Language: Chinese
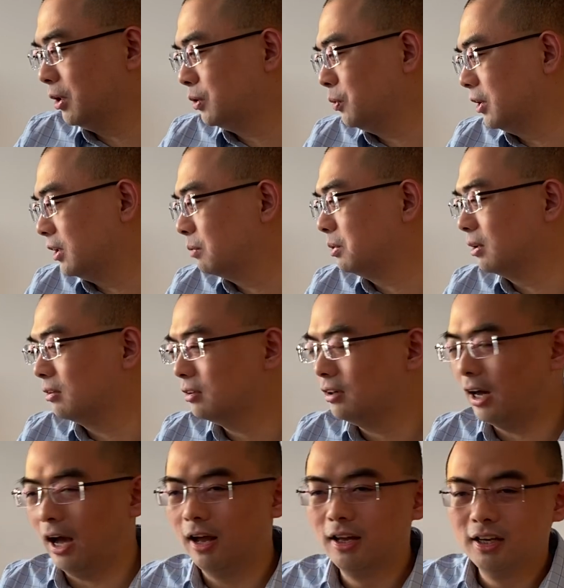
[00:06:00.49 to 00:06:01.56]
会做一个评测
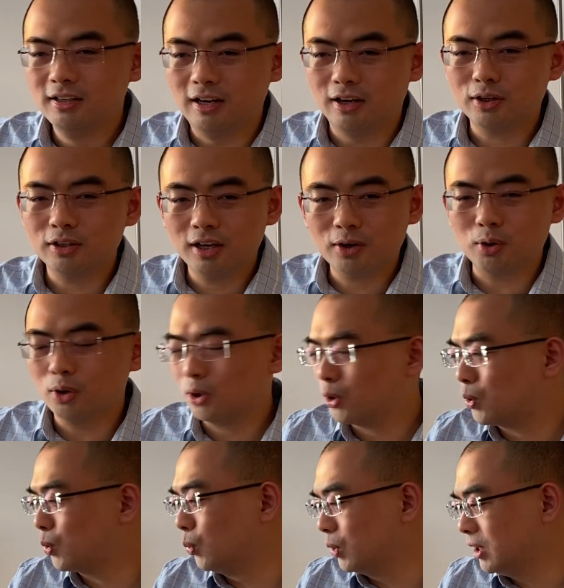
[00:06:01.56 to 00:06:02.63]
啊，呃，也
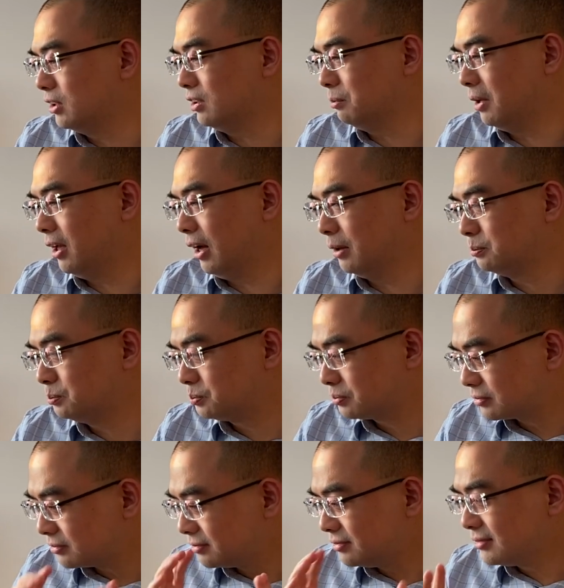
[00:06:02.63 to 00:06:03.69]
鼓励你们啊。
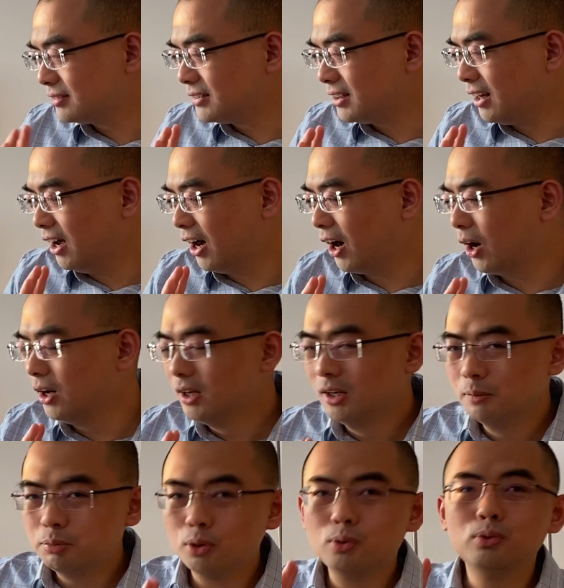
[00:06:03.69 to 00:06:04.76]
好，
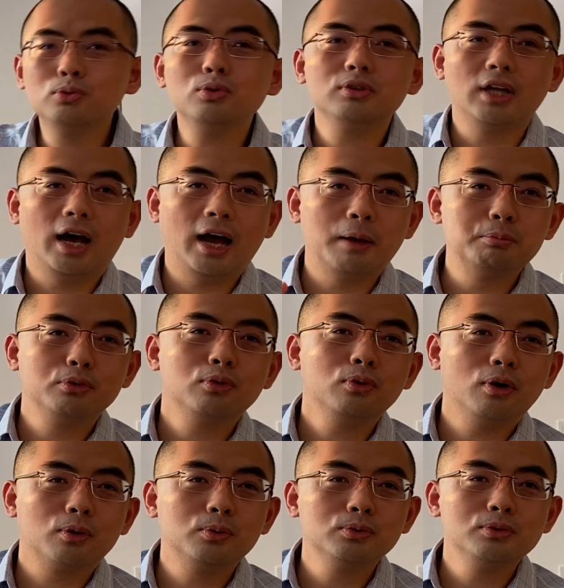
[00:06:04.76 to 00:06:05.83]
不顾俊呢还不
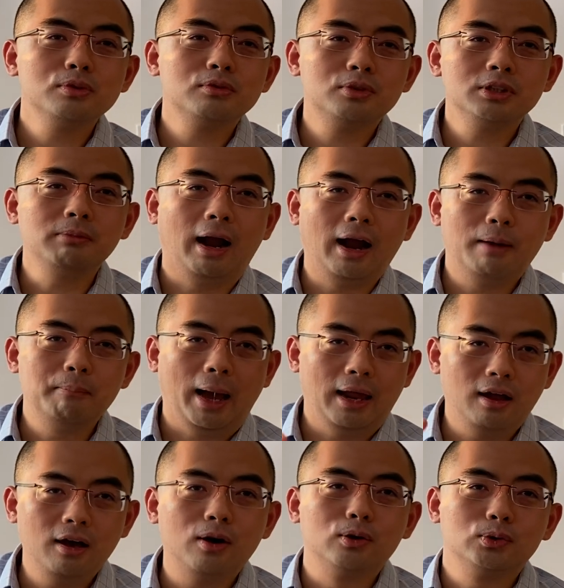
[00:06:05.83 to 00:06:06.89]
错，顾俊最起码买
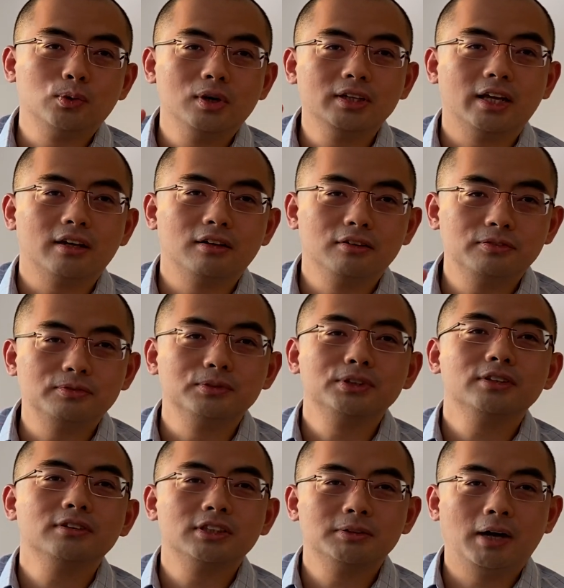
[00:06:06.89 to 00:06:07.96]
了好多那个服
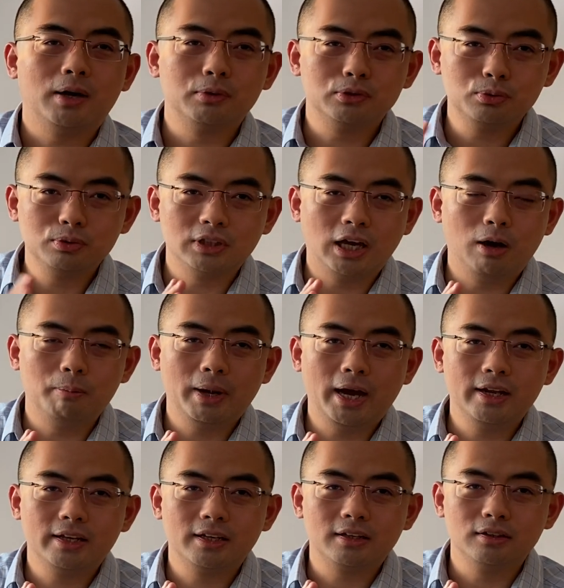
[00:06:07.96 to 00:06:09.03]
饰是吧？我去年我
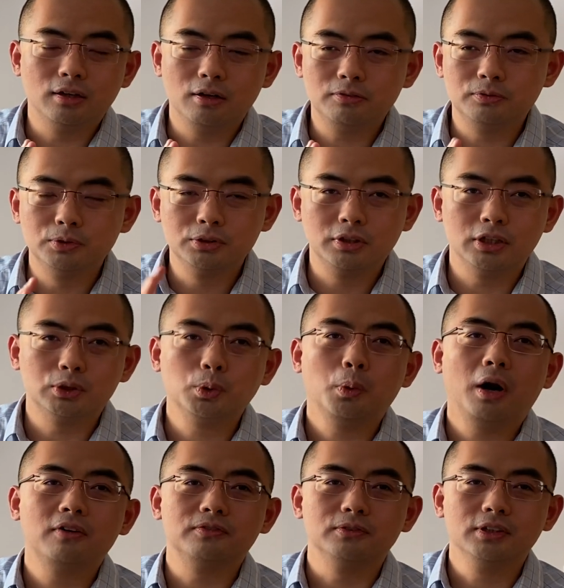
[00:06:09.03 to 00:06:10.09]
拍那个服饰那中
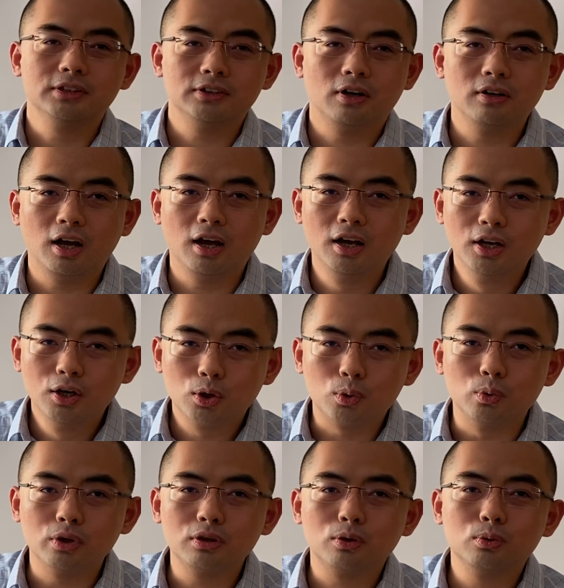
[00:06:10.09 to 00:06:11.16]
画幅的时候呢，
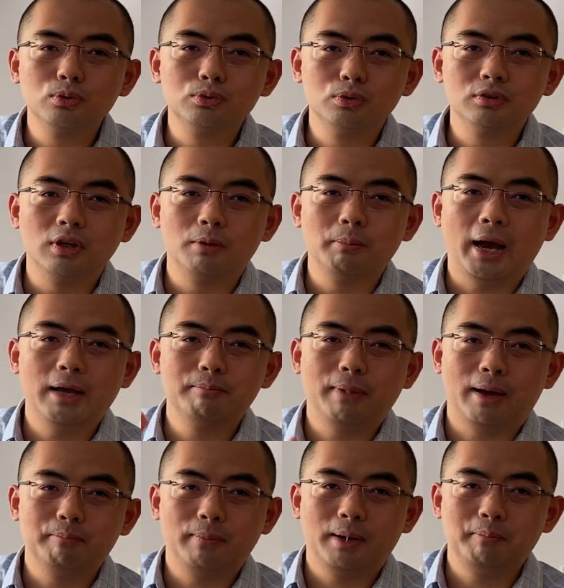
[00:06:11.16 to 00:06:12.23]
鼓励顾俊的买
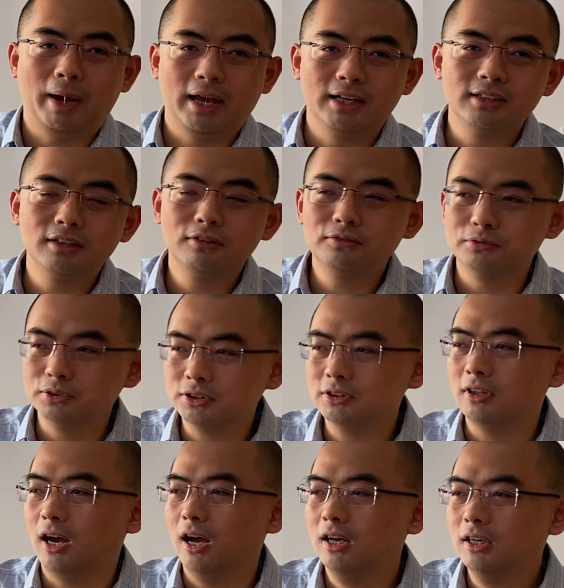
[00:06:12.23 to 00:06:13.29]
买买买一些服
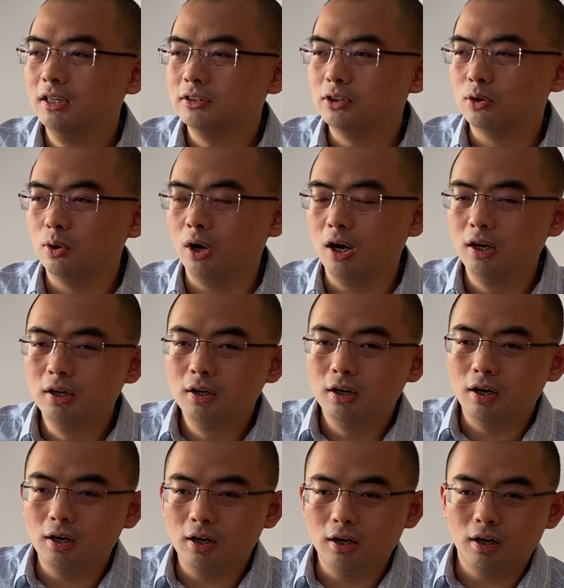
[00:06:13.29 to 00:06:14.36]
饰啊。结果
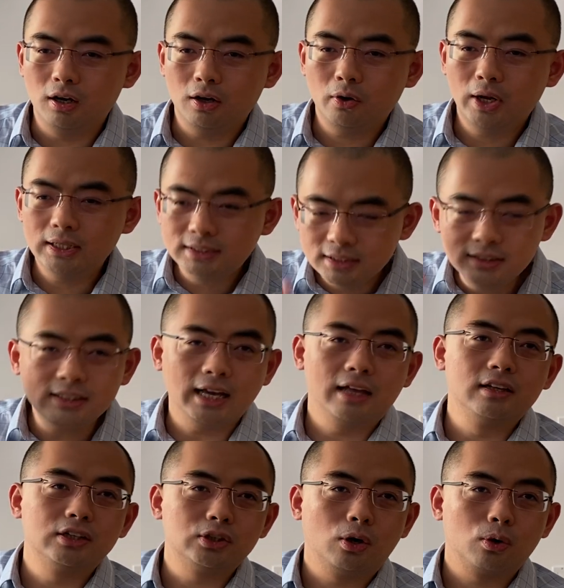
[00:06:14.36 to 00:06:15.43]
呃，后来今
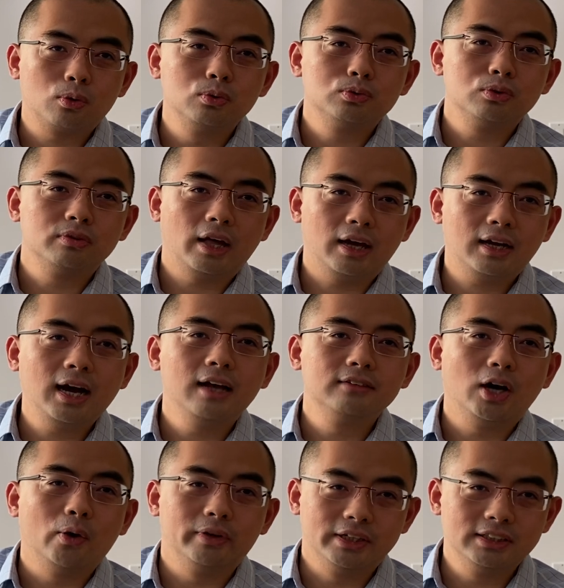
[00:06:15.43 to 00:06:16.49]
年的时候，顾俊才看
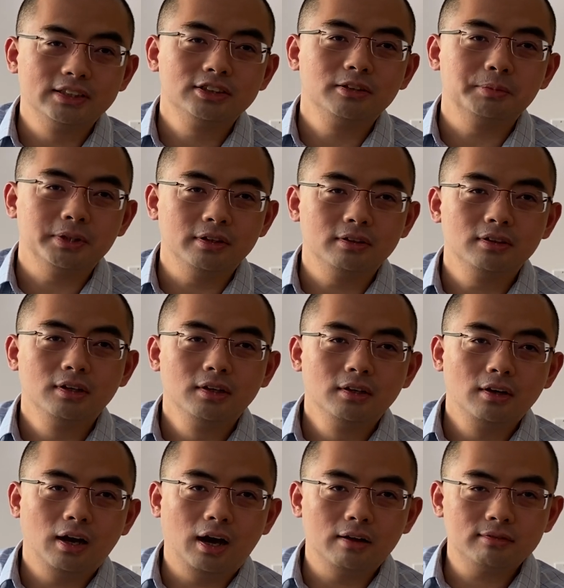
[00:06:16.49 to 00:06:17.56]
到我那期视频
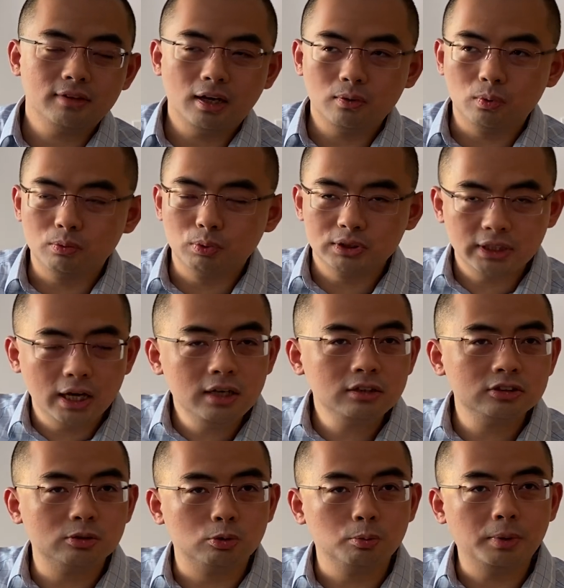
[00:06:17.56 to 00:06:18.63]
啊，在我我前些
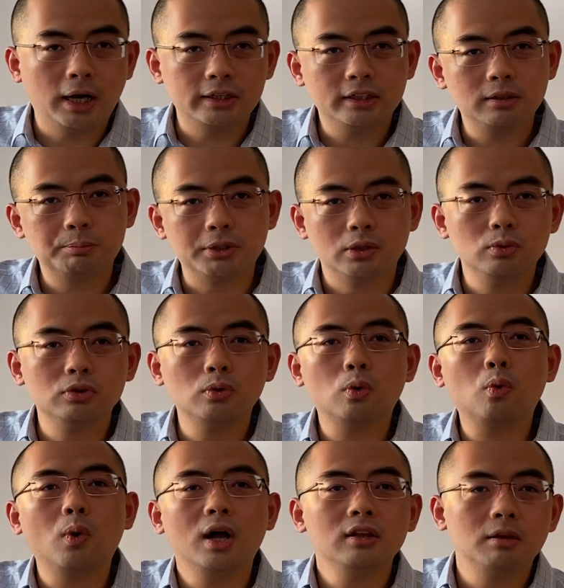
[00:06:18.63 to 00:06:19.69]
日子我把那个评论都
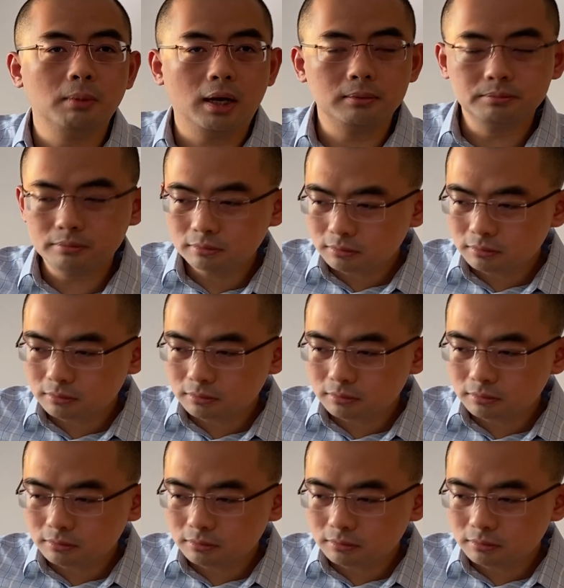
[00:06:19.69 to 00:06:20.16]
关了嘛，